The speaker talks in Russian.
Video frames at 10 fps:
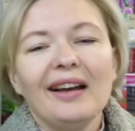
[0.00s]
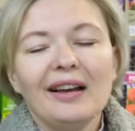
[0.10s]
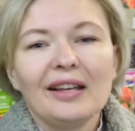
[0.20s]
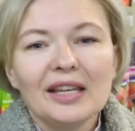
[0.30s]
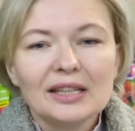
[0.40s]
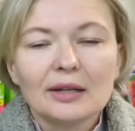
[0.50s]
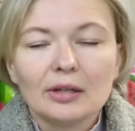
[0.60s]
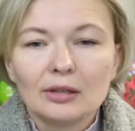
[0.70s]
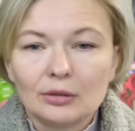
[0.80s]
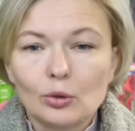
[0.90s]
а,
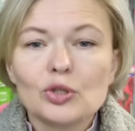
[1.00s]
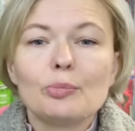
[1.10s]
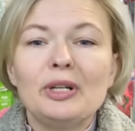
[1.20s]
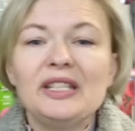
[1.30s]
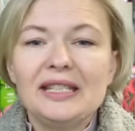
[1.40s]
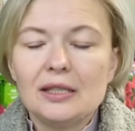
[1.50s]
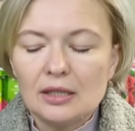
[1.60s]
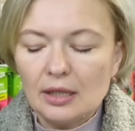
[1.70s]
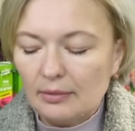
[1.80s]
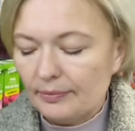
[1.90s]
это роза
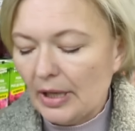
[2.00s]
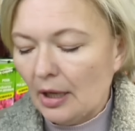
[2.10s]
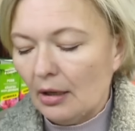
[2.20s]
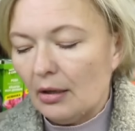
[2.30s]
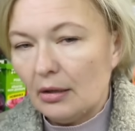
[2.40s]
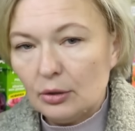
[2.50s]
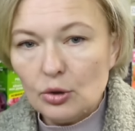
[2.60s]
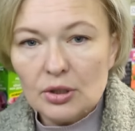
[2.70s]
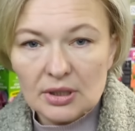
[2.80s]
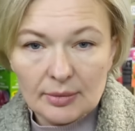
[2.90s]
плетистая. А,
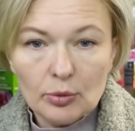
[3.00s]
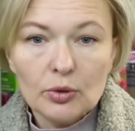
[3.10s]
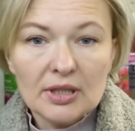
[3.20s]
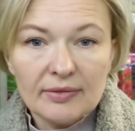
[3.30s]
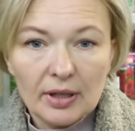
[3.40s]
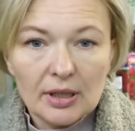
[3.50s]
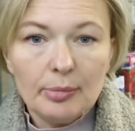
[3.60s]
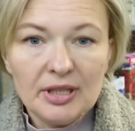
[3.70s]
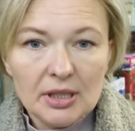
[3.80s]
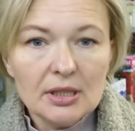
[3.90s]
то есть само
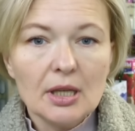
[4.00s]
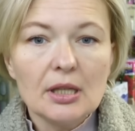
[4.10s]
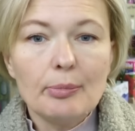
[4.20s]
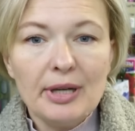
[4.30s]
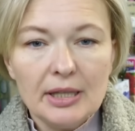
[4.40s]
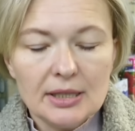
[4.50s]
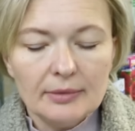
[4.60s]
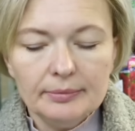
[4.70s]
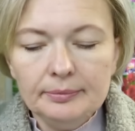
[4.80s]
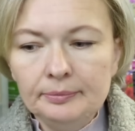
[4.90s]
название плетистая – это плети.